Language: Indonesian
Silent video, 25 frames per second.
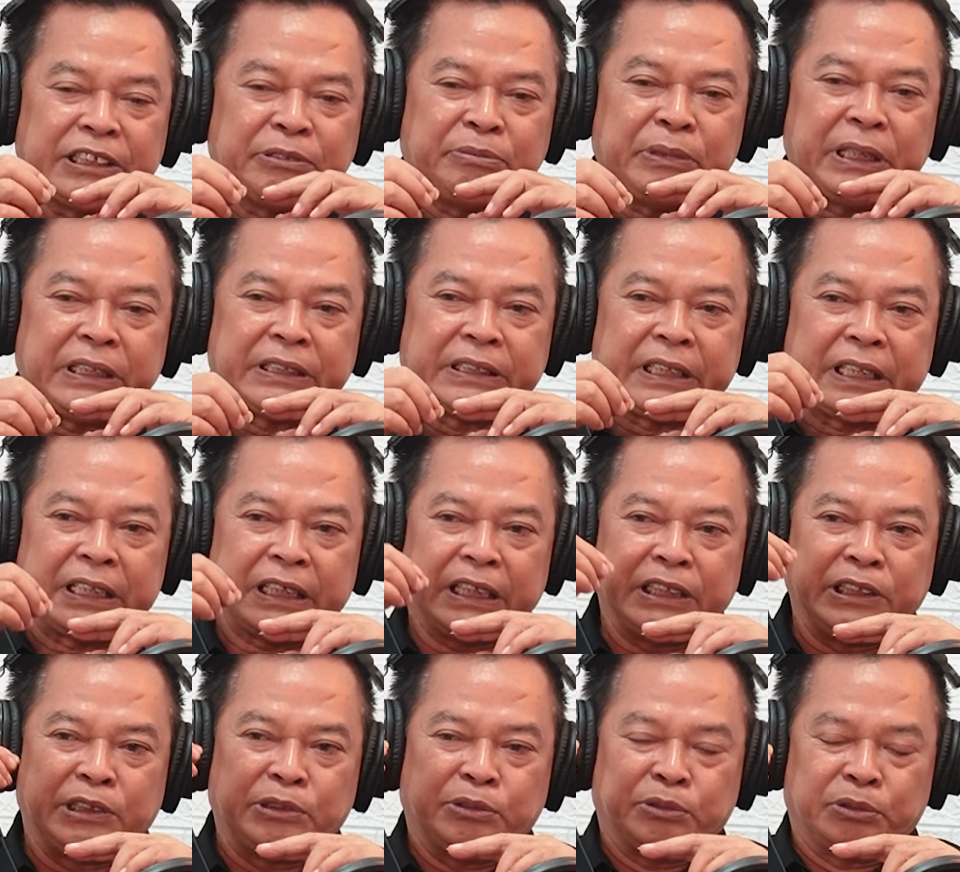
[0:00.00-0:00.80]
semester
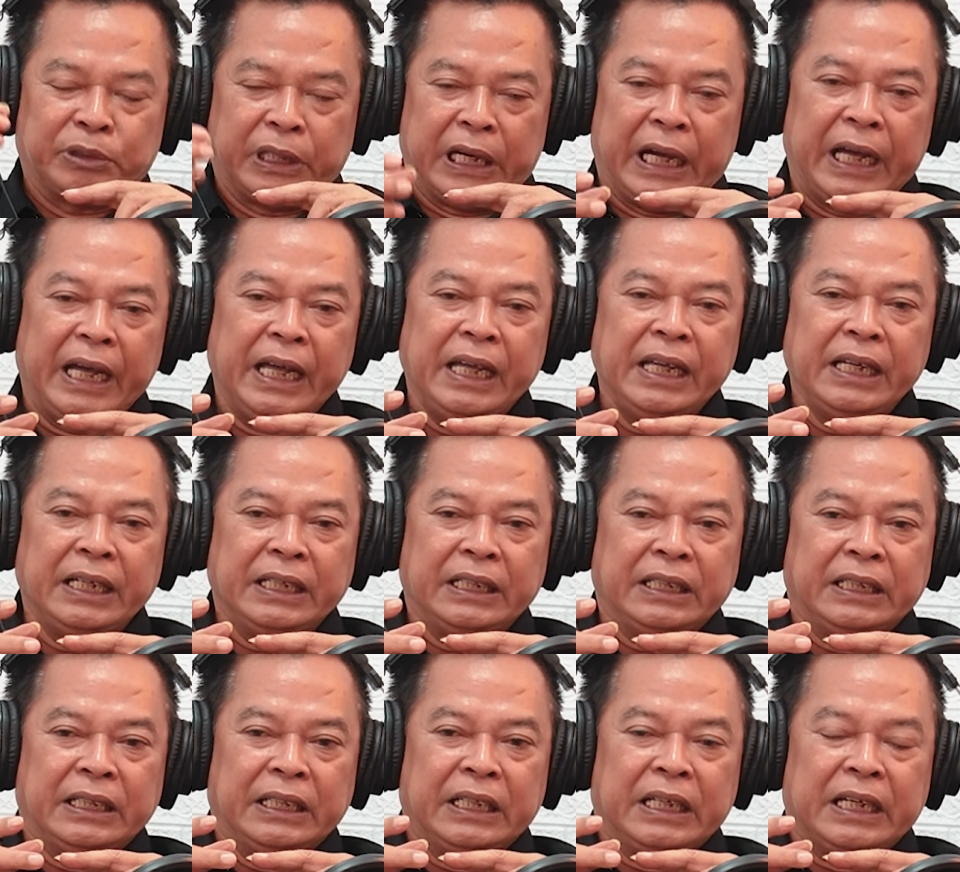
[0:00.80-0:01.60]
kedua
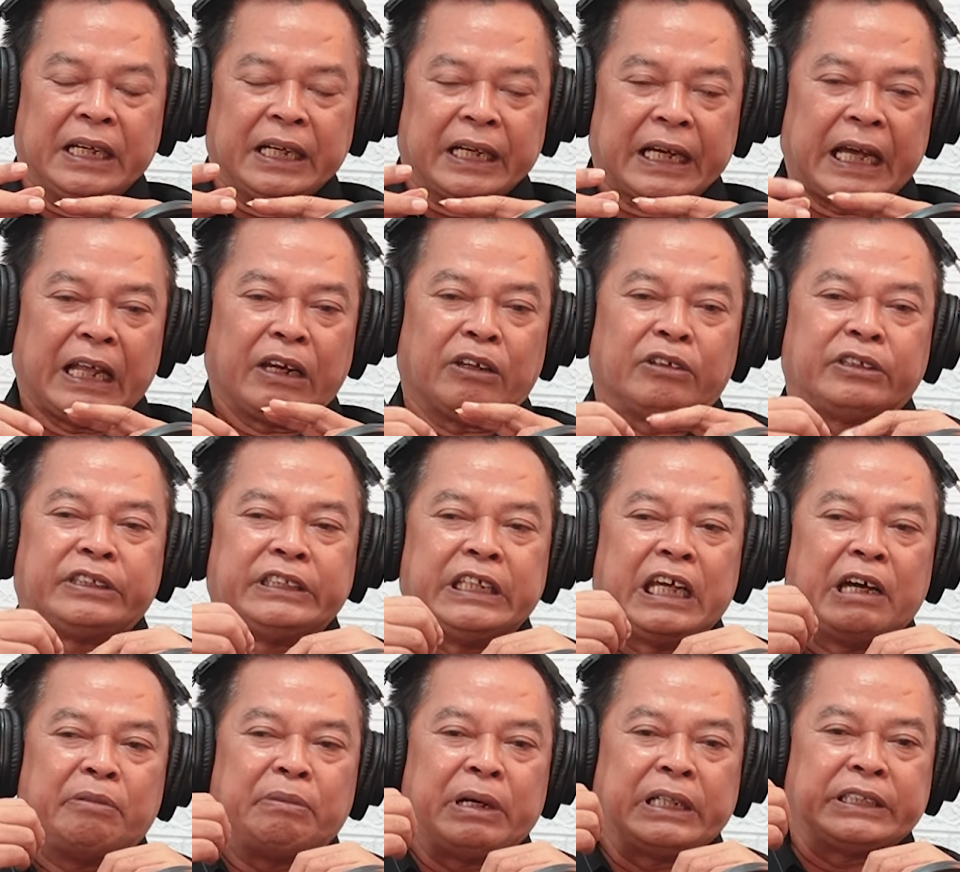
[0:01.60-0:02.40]
kalau
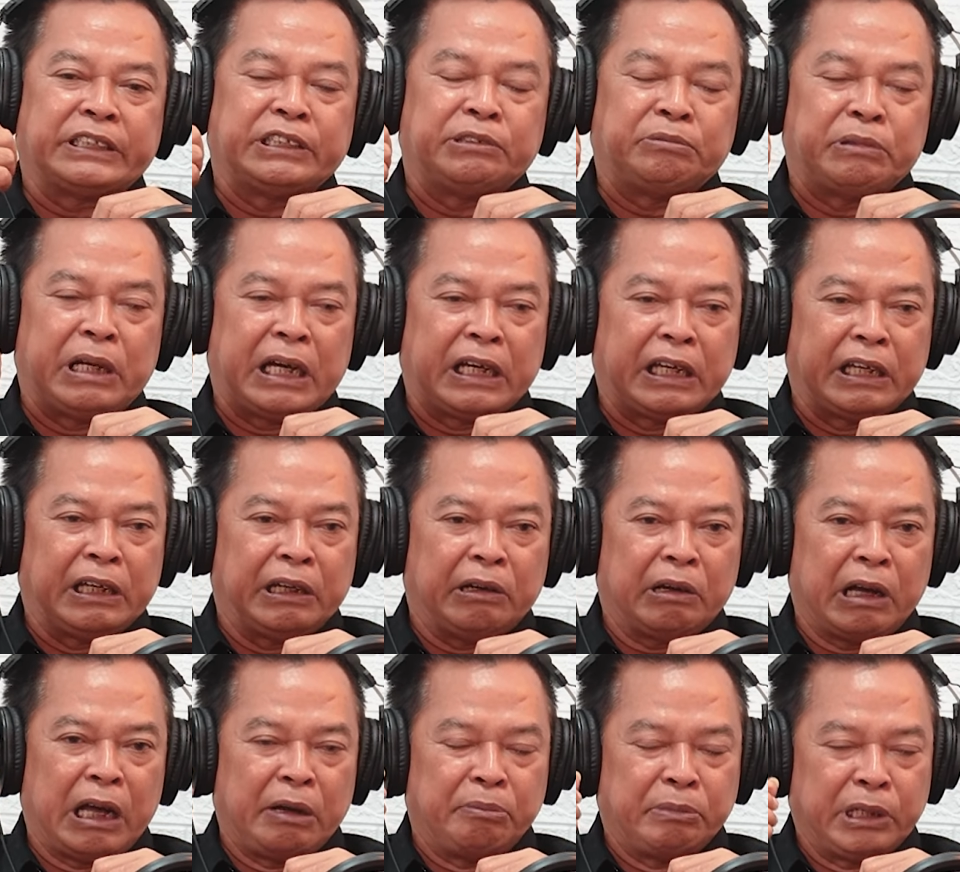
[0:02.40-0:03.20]
dia masih
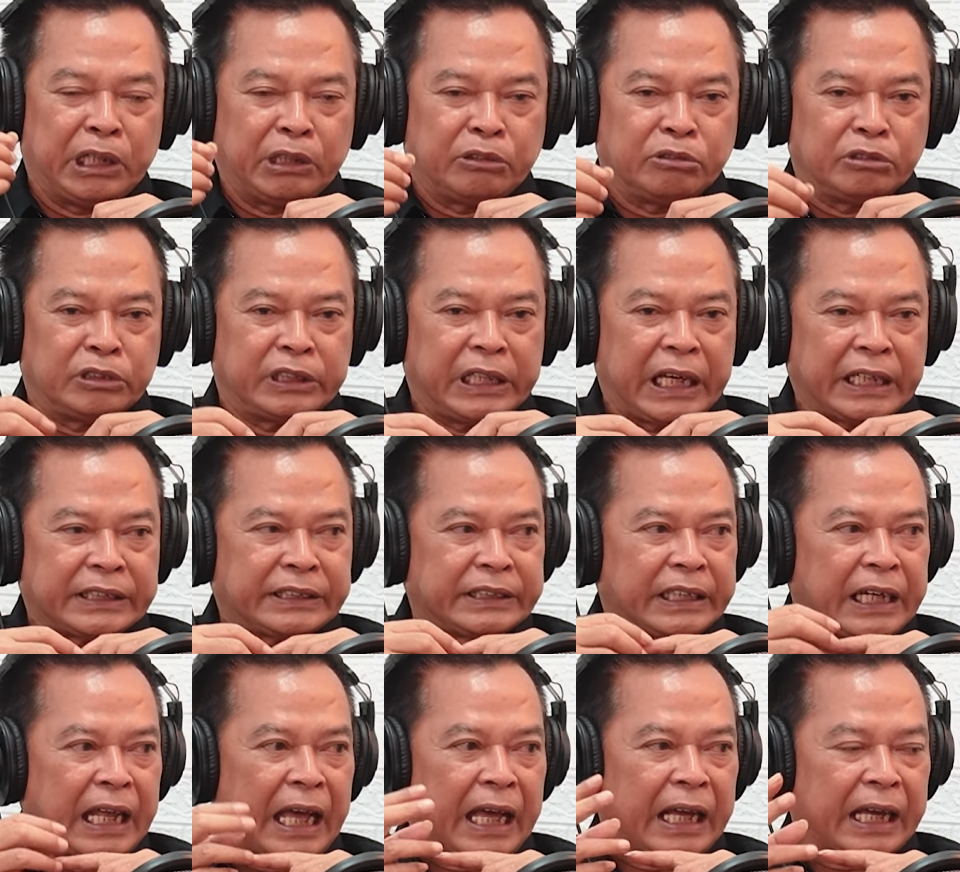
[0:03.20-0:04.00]
mengambil kuliah
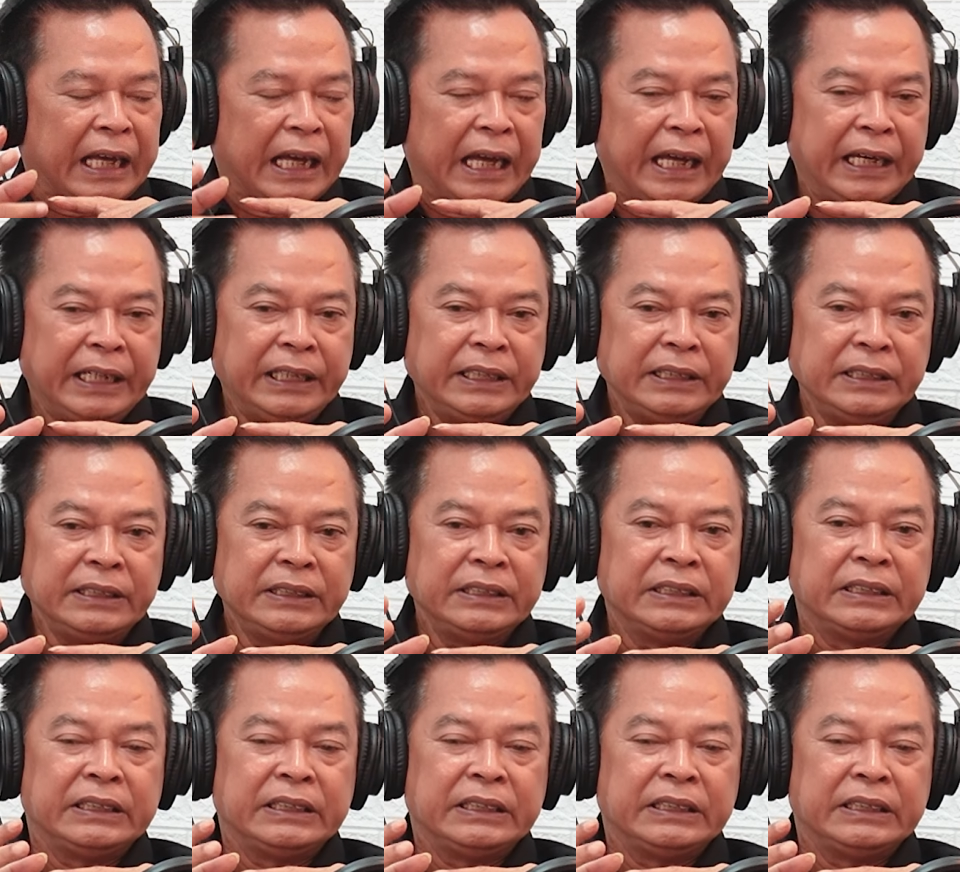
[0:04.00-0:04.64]
silahkan